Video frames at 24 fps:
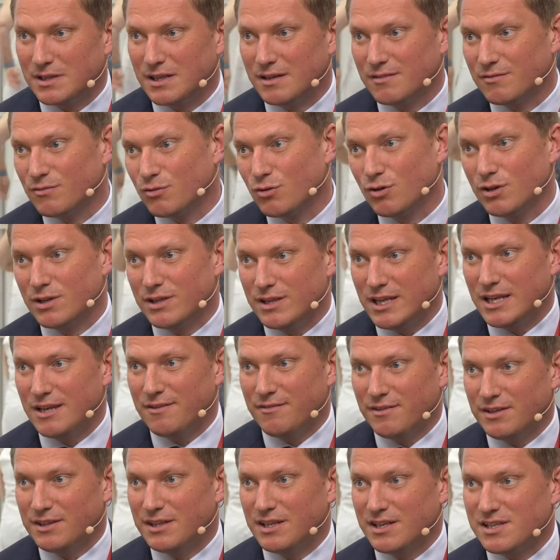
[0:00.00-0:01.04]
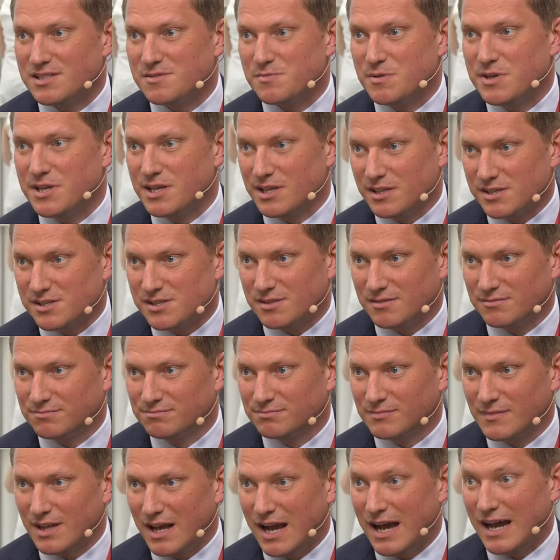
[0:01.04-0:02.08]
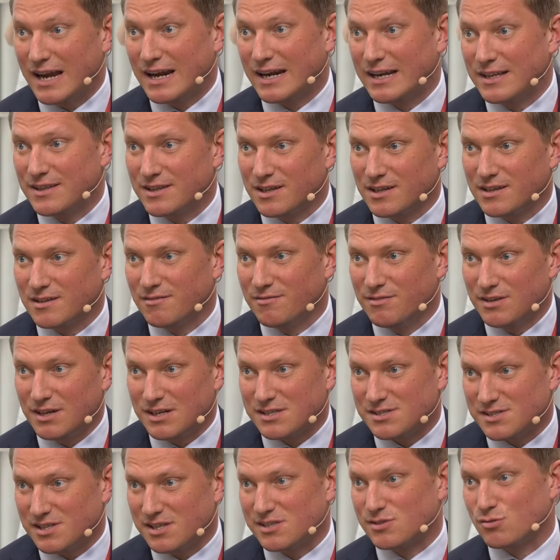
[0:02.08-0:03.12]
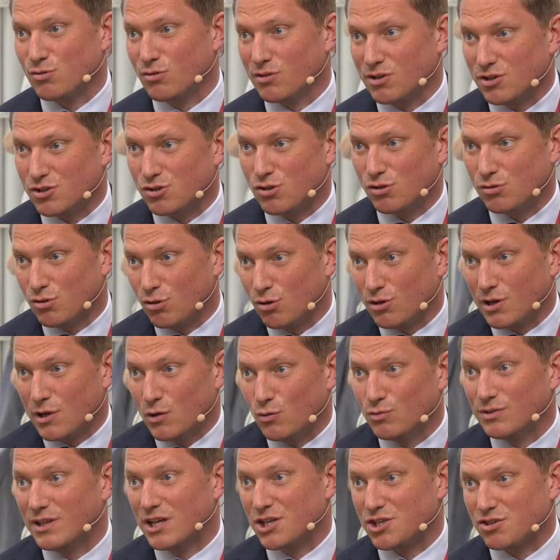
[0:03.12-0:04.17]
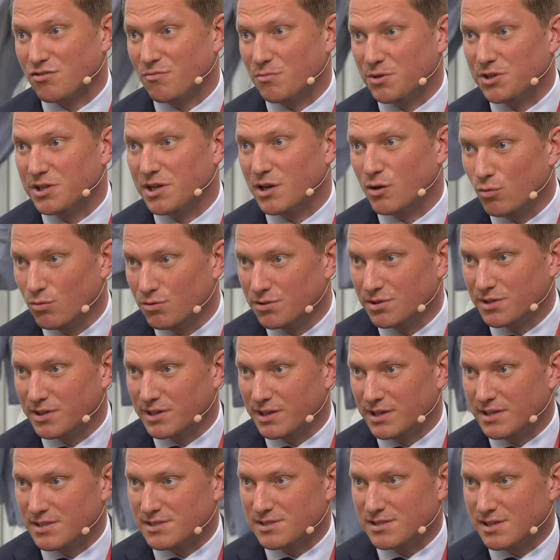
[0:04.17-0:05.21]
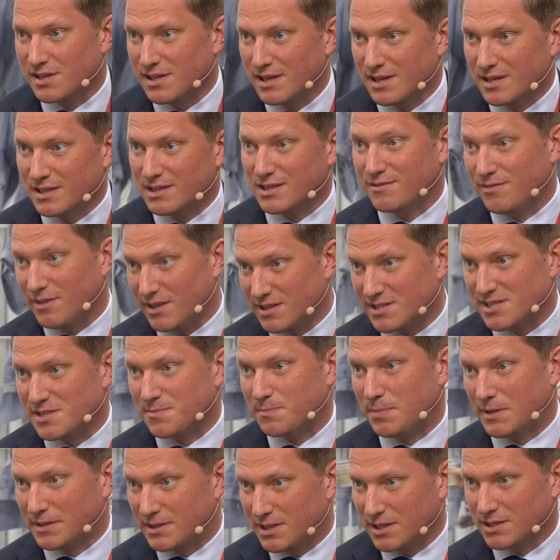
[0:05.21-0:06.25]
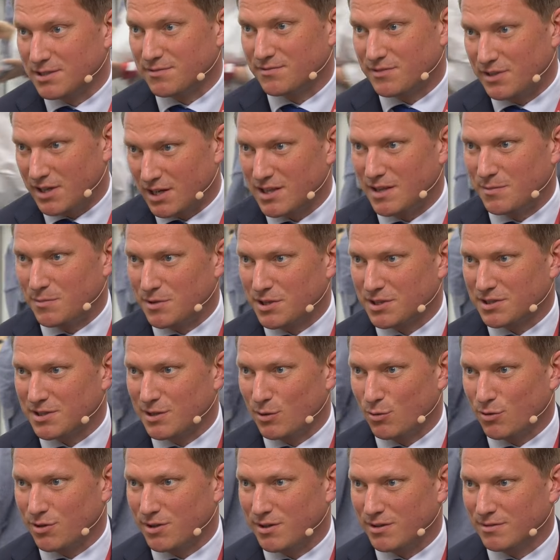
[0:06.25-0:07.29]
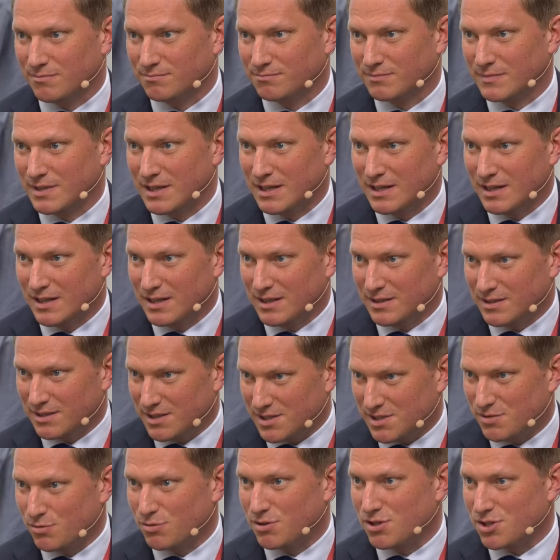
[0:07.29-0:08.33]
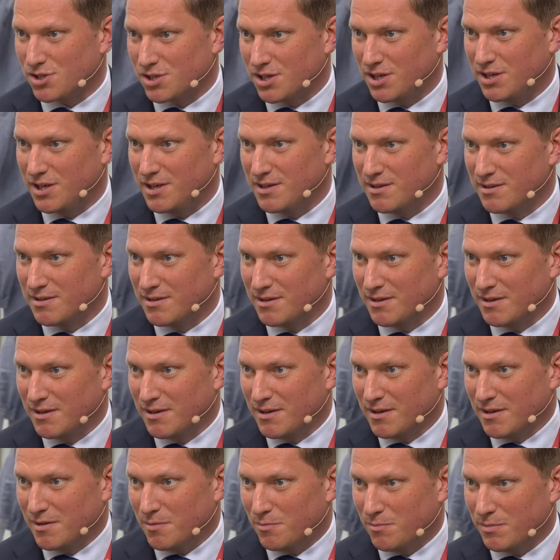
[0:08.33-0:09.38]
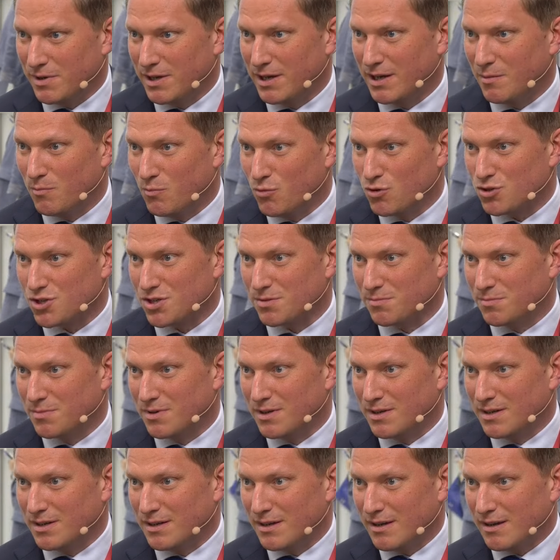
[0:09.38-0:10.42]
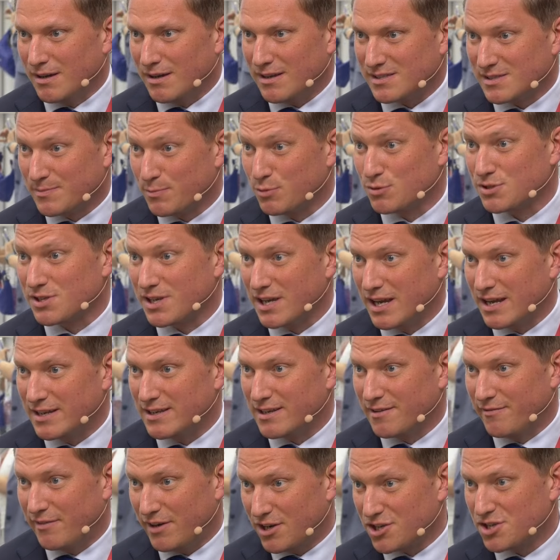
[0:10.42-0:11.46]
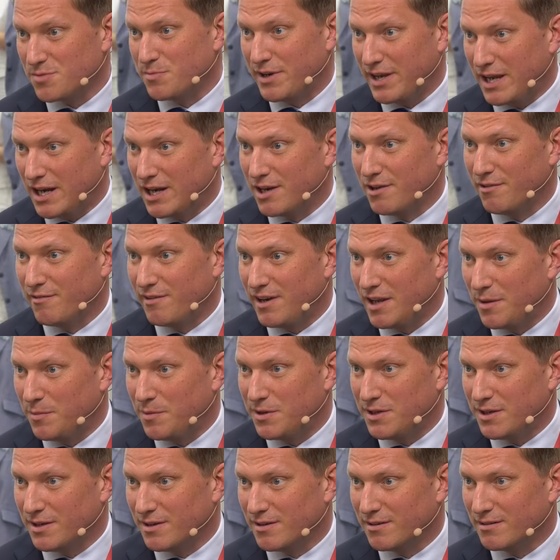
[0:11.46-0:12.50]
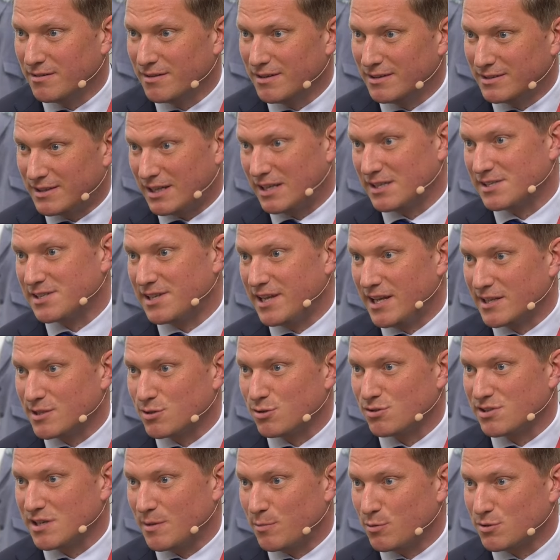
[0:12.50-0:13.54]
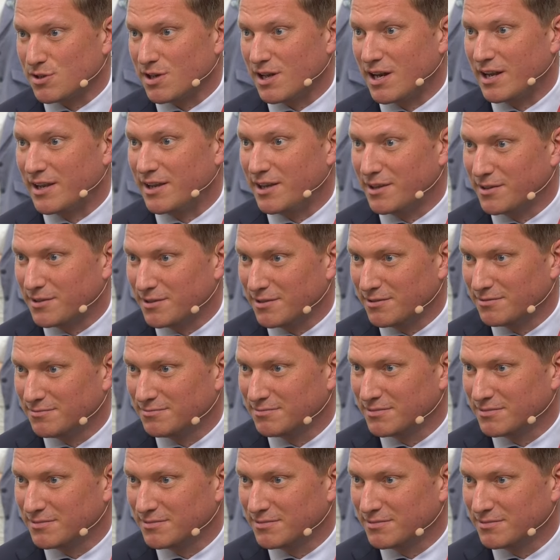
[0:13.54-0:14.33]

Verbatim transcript: давно не видоизменялся а рынок вырос настолько, что только у нашего медиахолдинга есть 20 патентов на рекламные технологии. На сегодняшний день мы можем запускать в режиме реального времени трансляцию запуска ракеты.